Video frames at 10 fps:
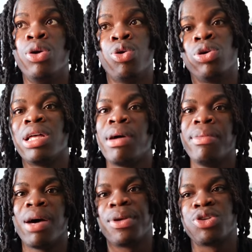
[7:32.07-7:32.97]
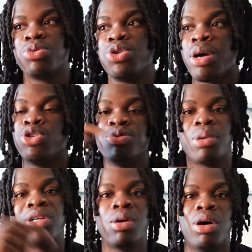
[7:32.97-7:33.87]
le compte à ma mère parce que je, je me suis
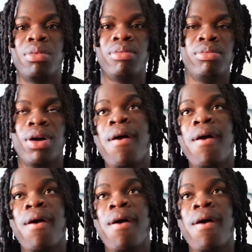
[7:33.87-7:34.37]
abonné à moi-même.